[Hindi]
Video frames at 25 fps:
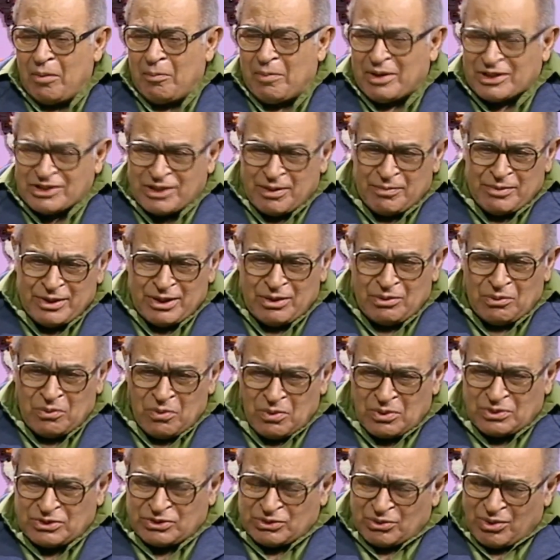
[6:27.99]
मजहबी
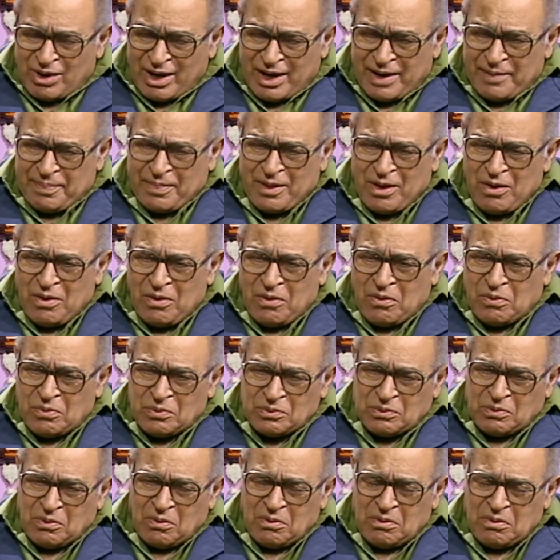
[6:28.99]
लोग जो हैं
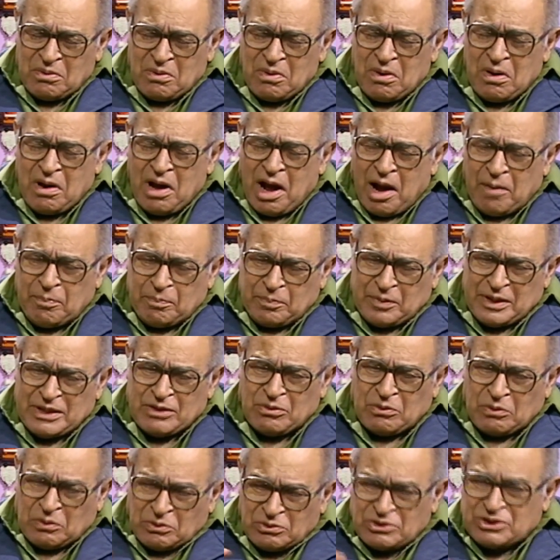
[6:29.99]
उनको अपनी
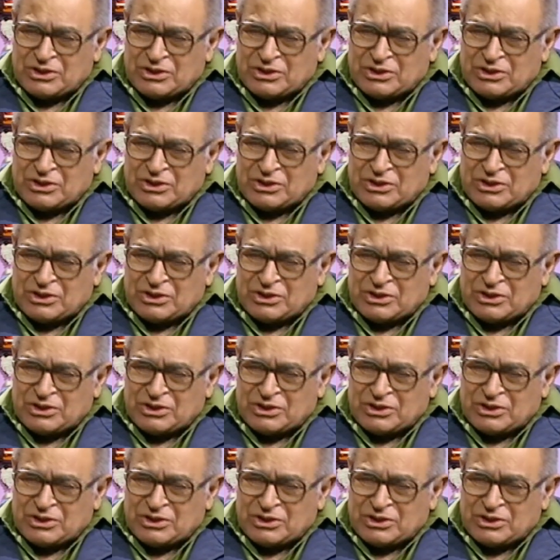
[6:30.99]
खुद